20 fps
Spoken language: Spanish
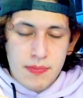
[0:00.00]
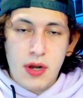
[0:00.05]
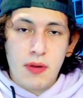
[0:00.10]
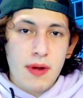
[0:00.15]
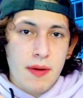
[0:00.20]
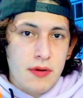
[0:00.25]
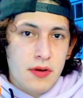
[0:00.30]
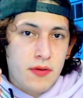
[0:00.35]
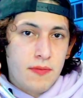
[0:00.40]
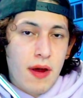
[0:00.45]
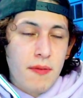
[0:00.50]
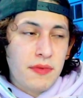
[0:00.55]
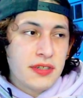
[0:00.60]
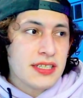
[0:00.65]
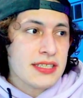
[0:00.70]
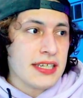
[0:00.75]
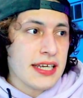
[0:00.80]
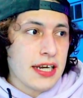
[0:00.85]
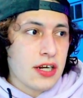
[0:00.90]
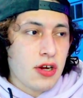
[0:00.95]
vámonos, vamos a
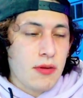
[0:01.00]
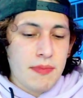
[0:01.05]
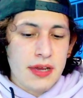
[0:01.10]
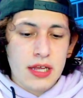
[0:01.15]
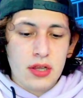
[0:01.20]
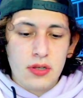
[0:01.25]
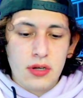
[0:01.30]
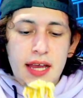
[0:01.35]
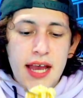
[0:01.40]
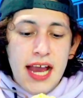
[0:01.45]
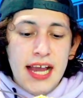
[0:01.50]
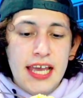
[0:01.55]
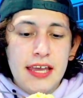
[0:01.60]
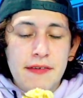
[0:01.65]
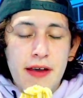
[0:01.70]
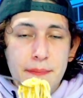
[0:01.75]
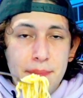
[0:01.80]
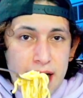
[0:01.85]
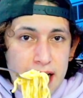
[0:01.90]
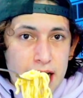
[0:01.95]
seguir comiendo. Aquí
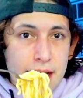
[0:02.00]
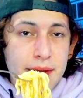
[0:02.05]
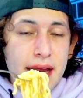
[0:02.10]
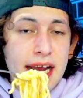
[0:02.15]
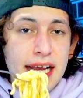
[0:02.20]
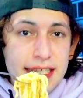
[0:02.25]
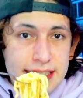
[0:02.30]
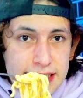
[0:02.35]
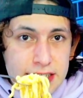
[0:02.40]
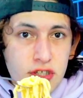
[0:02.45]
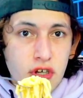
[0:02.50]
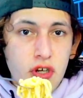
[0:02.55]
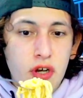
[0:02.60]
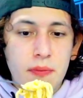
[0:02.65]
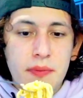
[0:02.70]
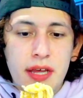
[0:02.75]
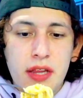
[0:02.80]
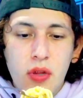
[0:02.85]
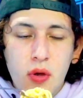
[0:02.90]
va, para que vean que sí estoy comiendo.